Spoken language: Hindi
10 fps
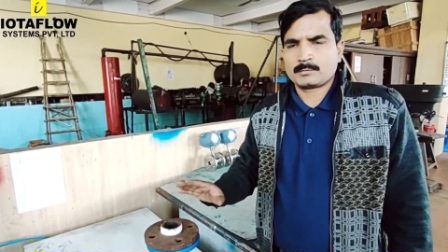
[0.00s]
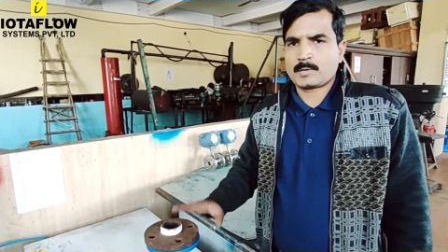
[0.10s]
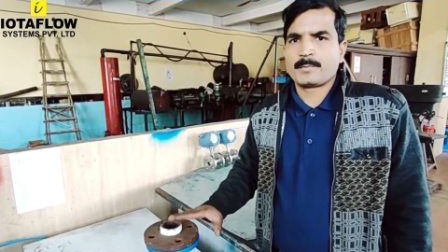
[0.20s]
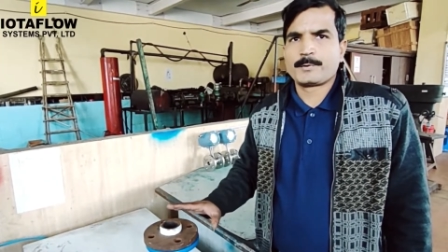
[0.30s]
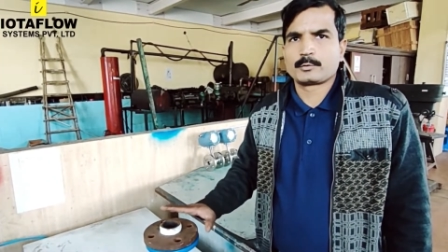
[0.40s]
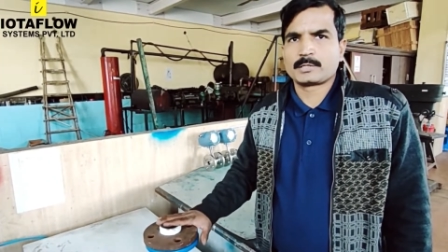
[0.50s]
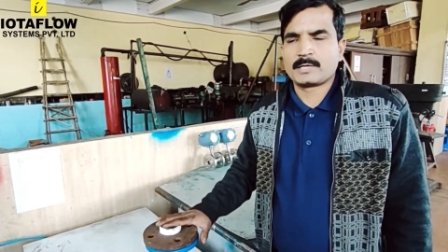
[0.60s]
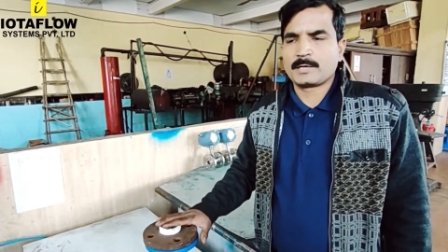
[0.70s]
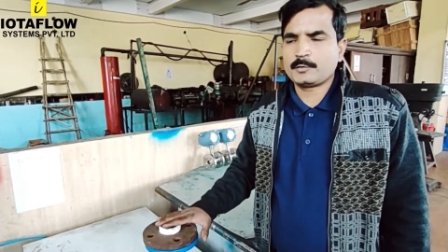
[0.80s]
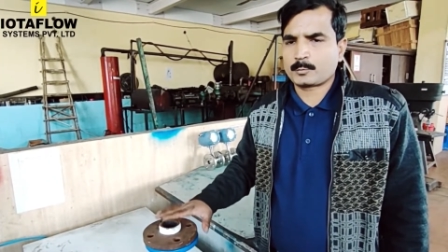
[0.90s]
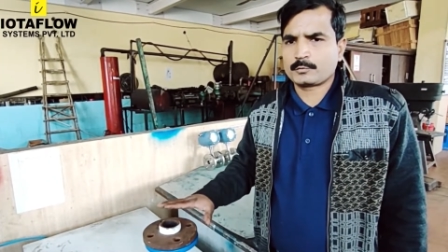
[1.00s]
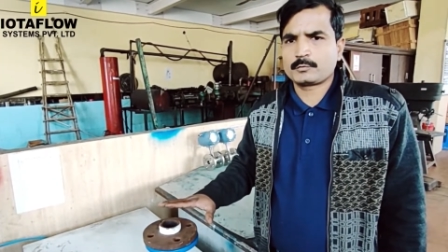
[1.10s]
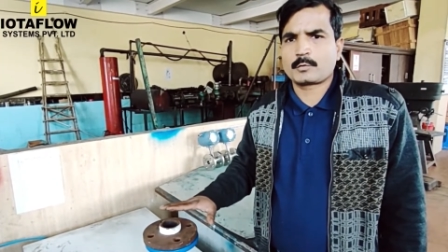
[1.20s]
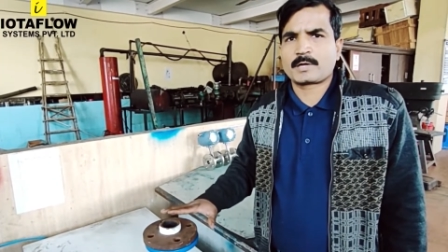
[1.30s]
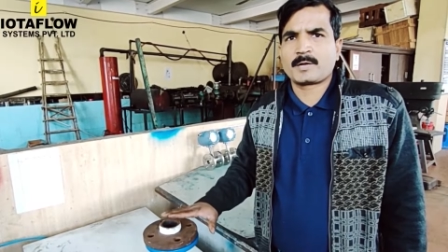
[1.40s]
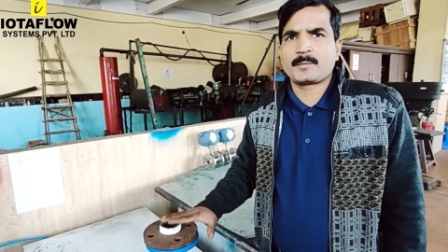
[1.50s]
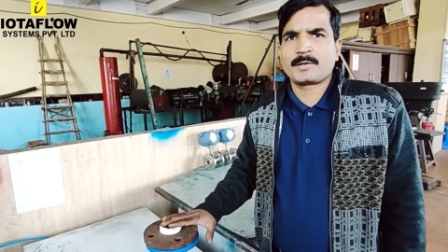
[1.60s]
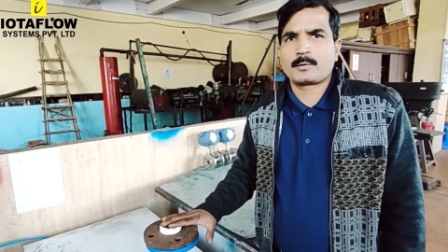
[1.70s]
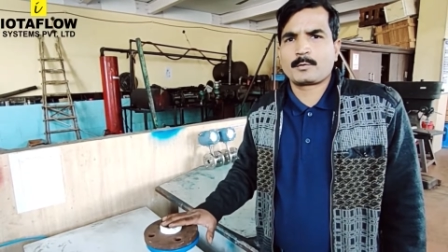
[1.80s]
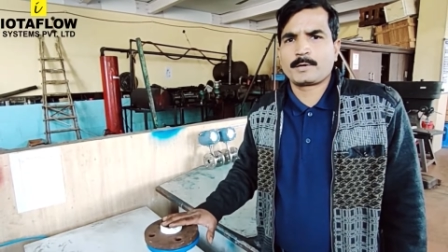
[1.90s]
कंप्लीट होता था इस प्रोसेस को करने में
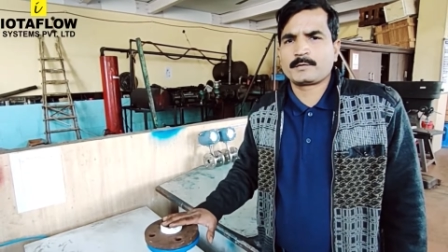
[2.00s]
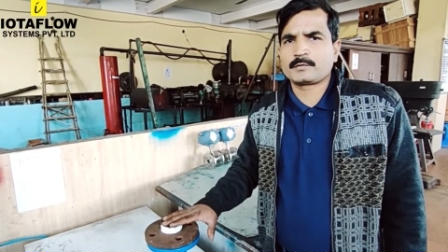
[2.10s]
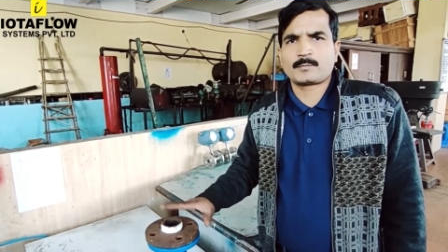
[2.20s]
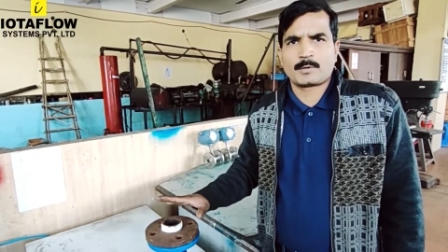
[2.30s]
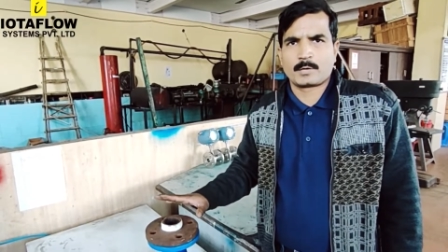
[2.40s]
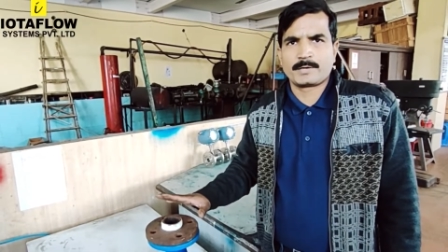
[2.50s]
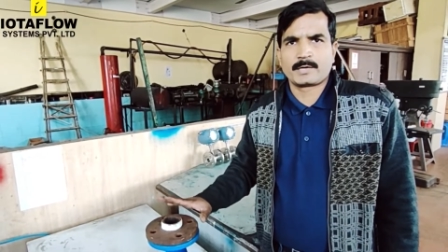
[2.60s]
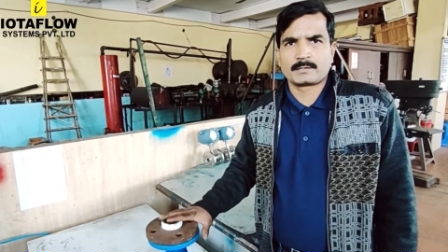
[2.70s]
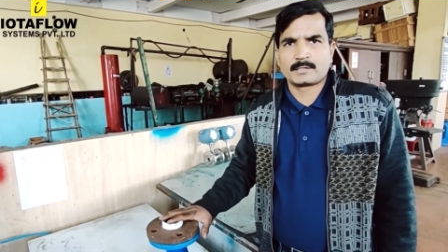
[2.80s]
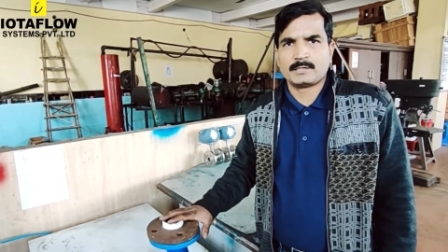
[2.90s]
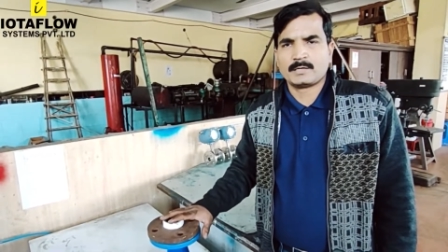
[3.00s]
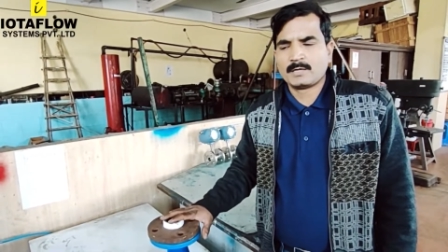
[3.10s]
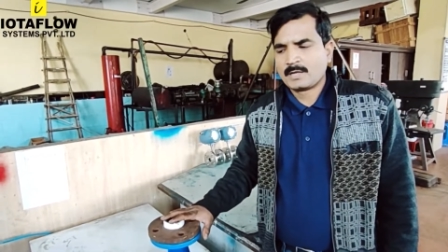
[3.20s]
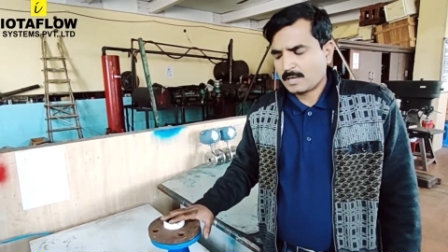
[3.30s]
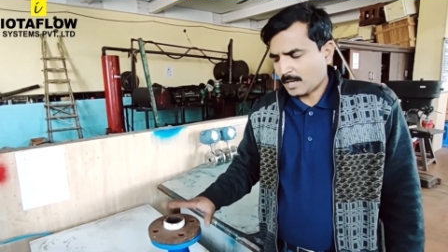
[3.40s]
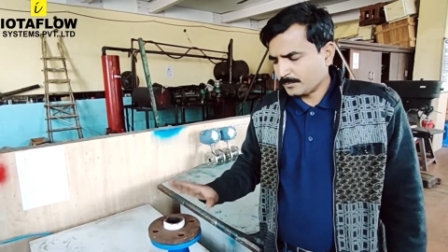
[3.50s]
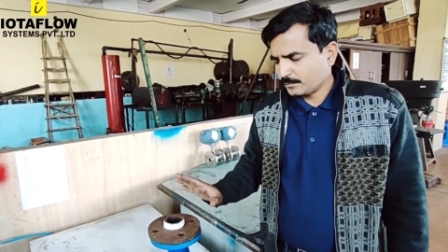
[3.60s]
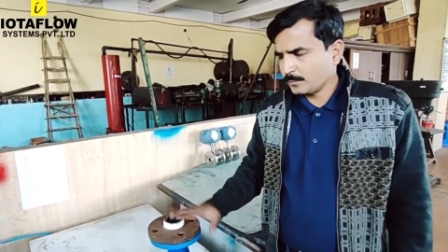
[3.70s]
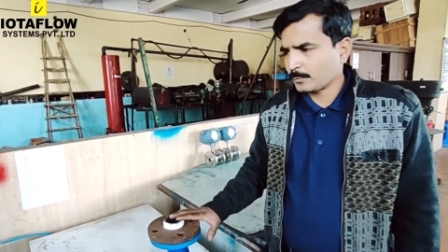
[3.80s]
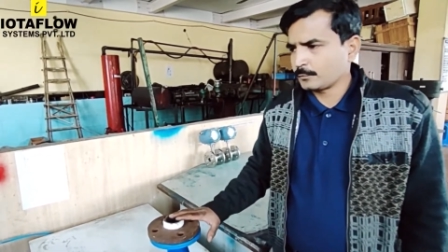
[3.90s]
मेरे को एक से सवा घंटा लगता था अब
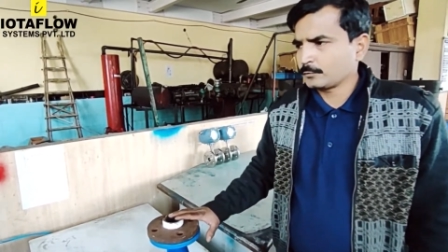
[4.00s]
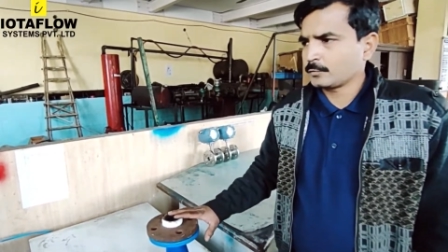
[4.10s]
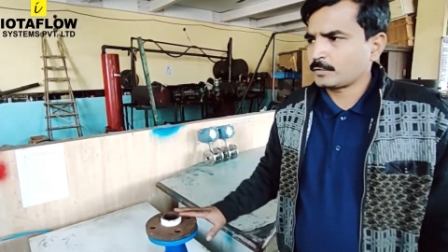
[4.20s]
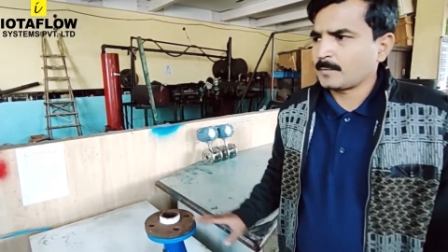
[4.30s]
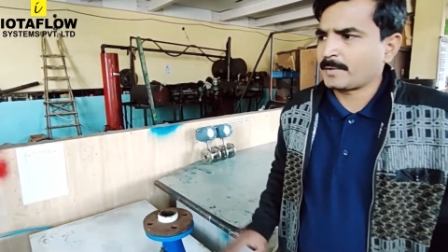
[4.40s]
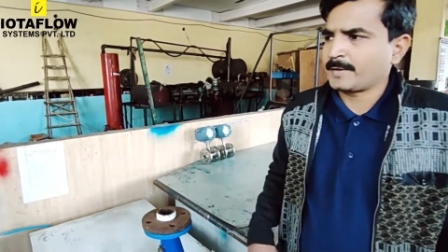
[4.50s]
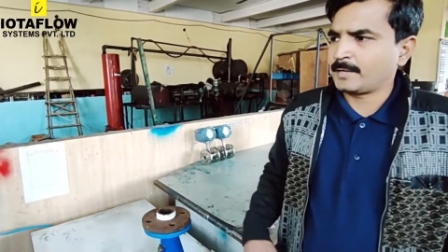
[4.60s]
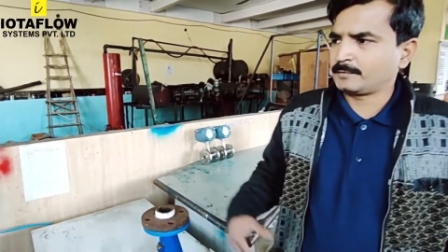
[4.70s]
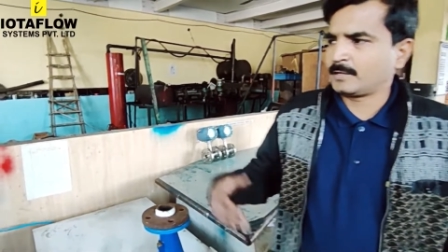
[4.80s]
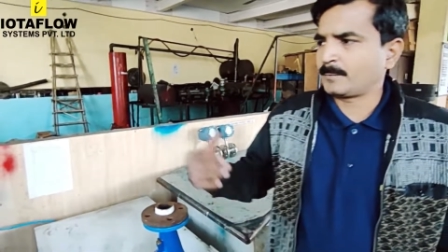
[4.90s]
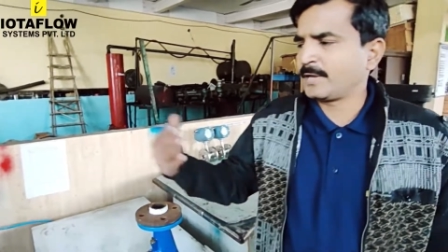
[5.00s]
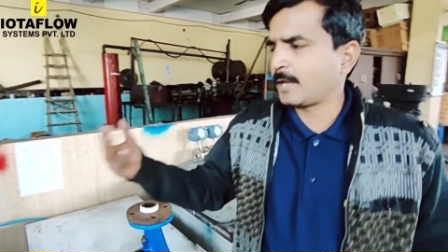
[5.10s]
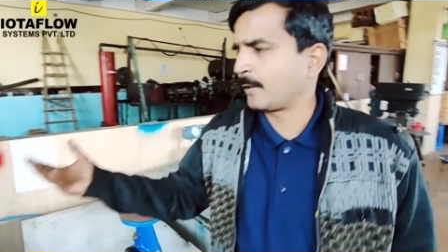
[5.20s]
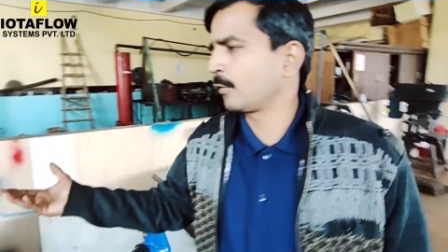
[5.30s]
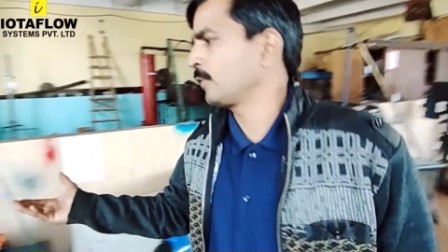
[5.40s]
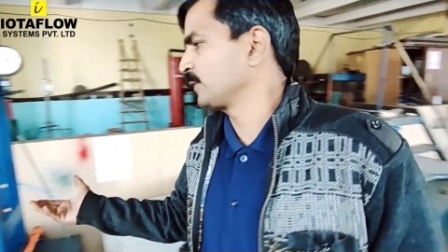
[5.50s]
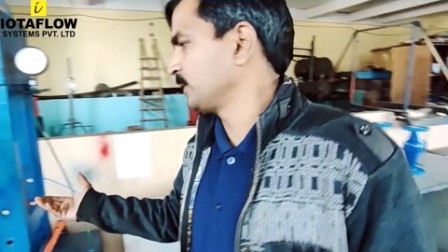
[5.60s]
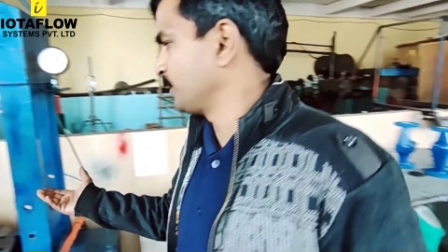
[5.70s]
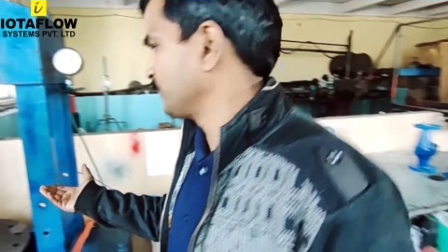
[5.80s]
इसी प्रोसेस को सेम मैंने इसे अपनी हाइड्रोलिक मशीन पर